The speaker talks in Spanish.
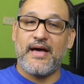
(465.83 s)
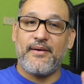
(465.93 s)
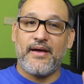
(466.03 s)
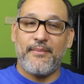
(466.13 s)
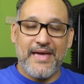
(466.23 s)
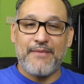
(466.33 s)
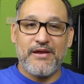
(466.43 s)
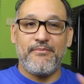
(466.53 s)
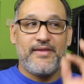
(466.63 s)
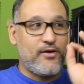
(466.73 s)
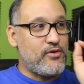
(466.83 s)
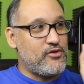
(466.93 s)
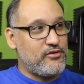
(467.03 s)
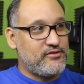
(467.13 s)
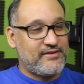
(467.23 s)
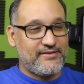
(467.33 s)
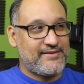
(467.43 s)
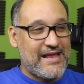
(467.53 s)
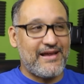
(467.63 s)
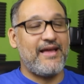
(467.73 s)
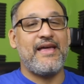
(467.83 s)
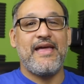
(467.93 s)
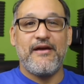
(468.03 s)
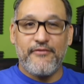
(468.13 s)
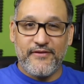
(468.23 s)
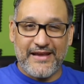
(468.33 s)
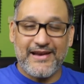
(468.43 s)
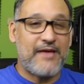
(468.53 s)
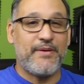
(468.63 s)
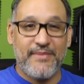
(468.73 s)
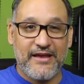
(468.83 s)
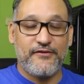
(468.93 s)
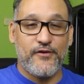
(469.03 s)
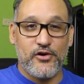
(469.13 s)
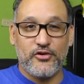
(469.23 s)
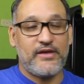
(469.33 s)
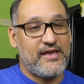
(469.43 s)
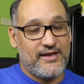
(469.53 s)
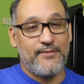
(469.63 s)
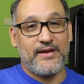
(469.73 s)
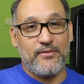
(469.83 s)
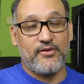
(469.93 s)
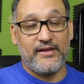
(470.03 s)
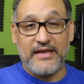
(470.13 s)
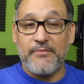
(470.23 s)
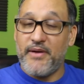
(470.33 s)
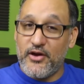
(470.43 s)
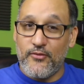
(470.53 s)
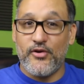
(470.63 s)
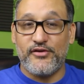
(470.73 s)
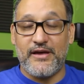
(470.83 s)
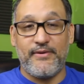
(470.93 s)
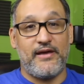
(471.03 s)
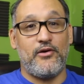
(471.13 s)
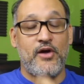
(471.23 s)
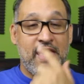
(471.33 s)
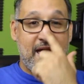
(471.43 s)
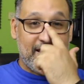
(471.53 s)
A, mí háblenme de cuando salgan, salgan las primeras fotos, ahí que veremos qué tal, pero es bueno saberlo.